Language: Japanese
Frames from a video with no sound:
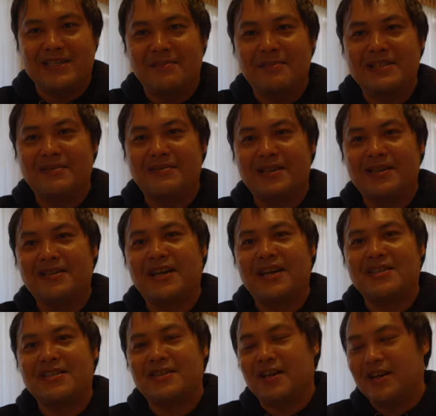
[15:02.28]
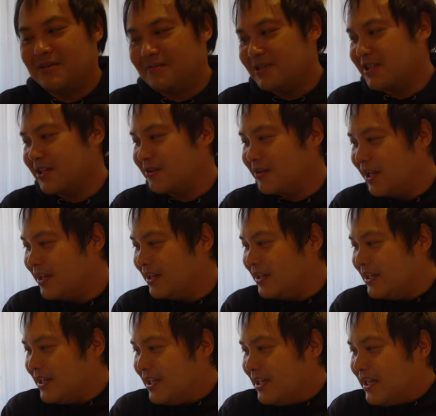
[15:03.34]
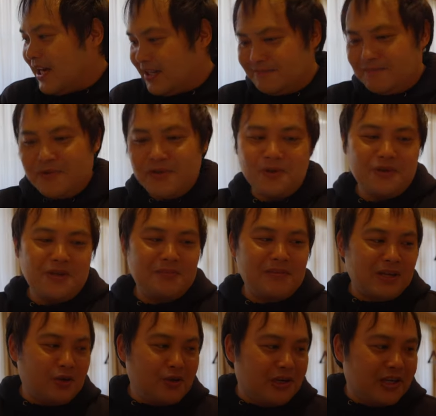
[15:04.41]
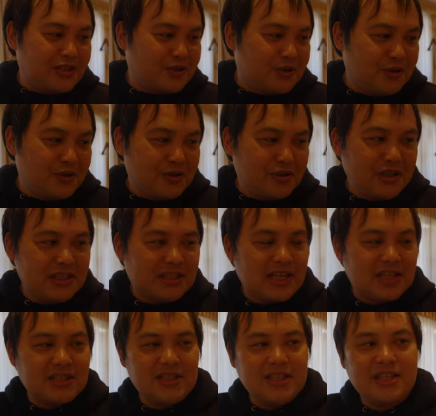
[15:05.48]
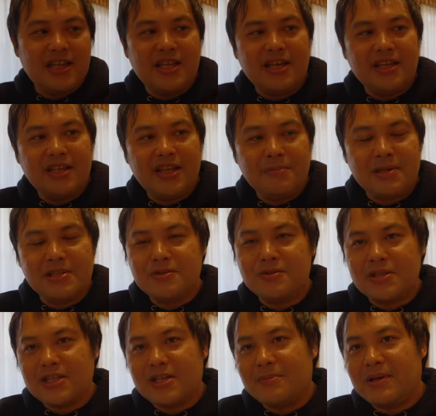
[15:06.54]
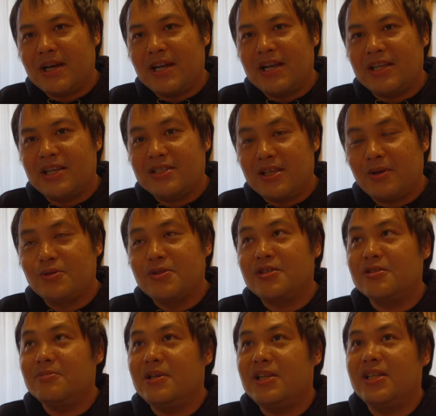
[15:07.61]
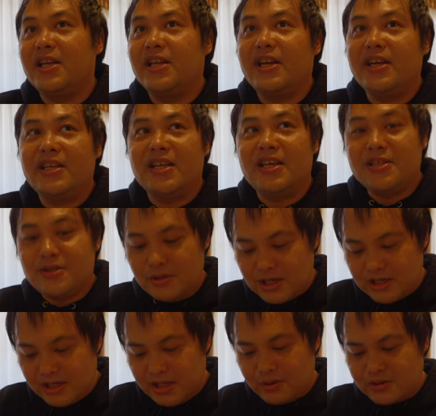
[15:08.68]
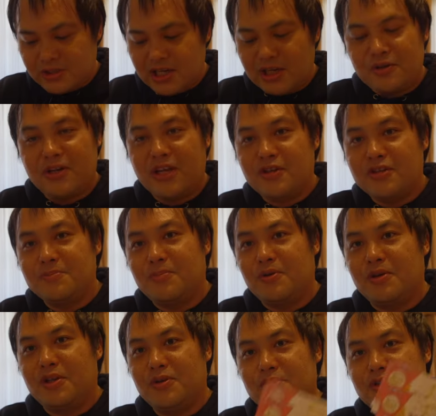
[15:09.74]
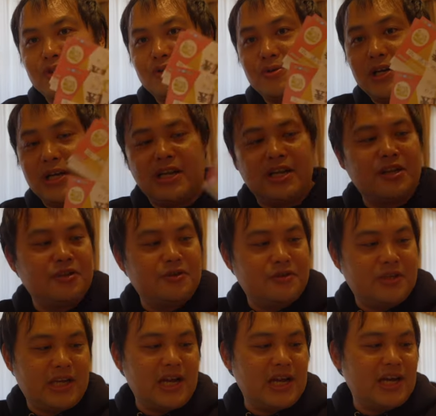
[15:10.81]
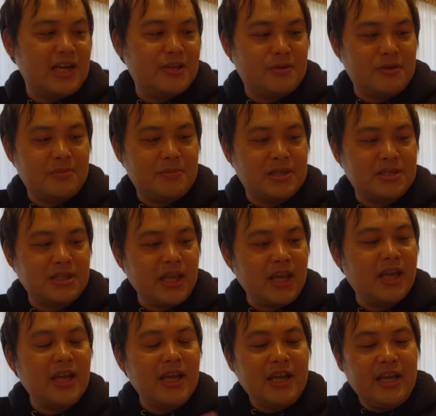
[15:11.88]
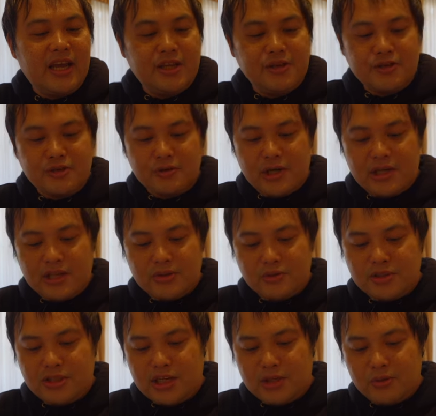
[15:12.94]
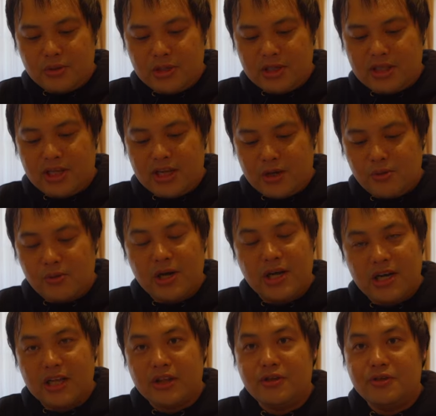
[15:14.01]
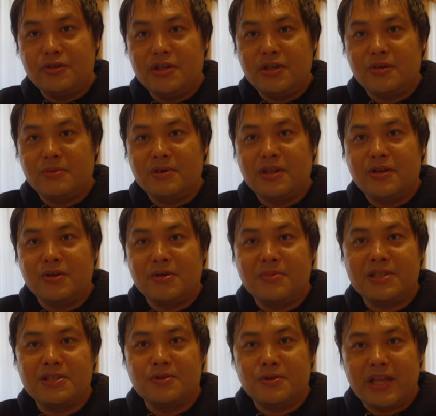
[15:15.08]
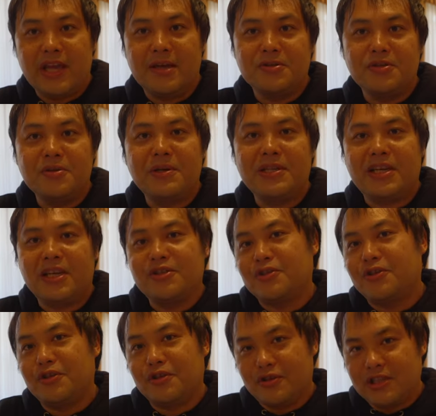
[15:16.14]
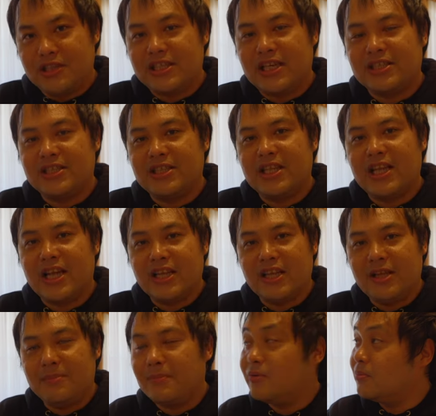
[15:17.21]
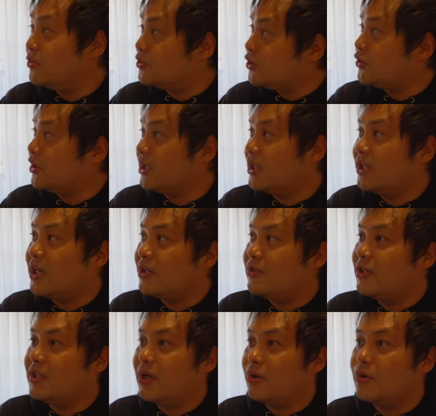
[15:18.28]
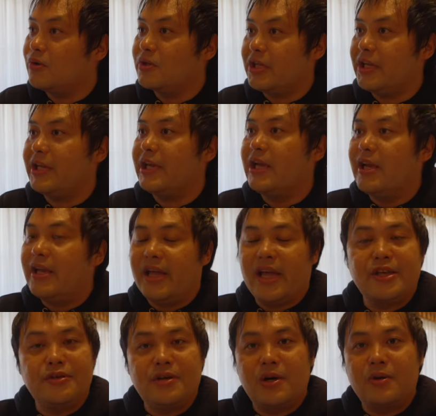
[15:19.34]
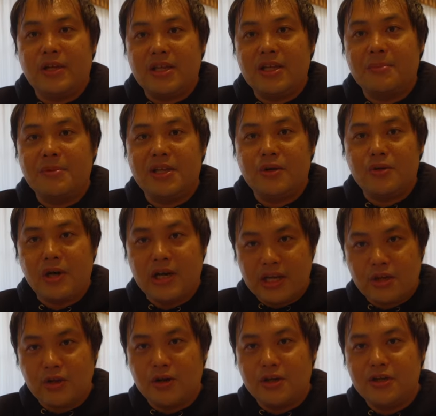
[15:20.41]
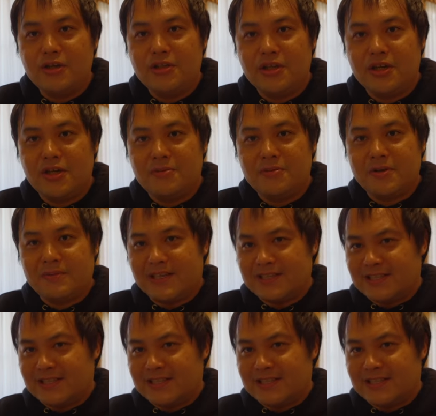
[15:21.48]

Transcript: 様様っていう感じではありますけどね。はい。ということで、まあ今日はね、ちょっとゆっくりさせていただいて、まあ視聴者様からですね、おすすめいただいたレストランでこちらのね、クーポンを利用しようかなっていうふうに考えておりまして、え夕食はね、そちらの方でいただこうかなというふうに思っておりますので、それまでね、ちょっとゆっくりさせていただいて、ももうちょっとね、日が暮れた頃に、え夕飯をね、食べに行こうかなというふうに思いま